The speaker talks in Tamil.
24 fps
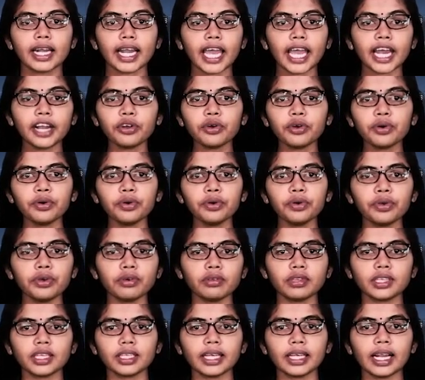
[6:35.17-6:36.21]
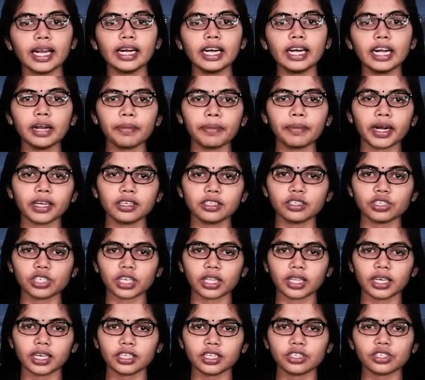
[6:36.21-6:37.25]
நேட்டோ ஒரு யுத்தத்தில்
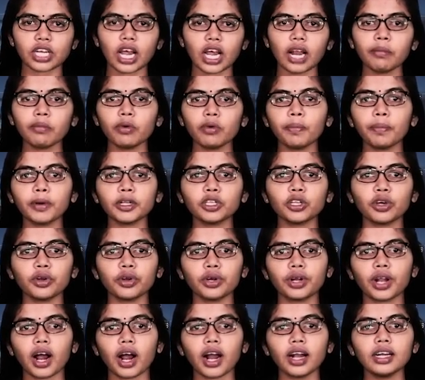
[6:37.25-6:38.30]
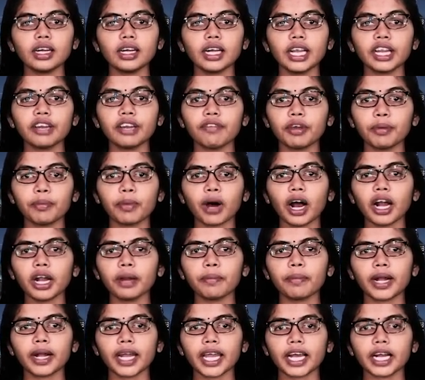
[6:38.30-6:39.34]
ஈடுபடுகின்றது என்றால் முப்பத்தொரு நாடுகளின்
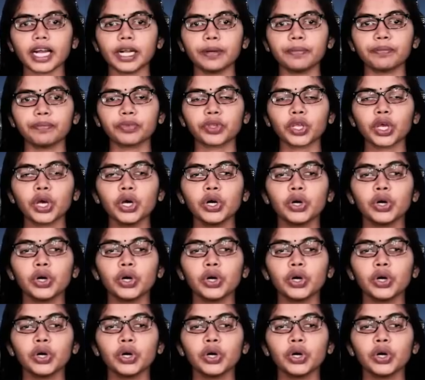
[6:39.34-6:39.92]
விமானப்படைகளும்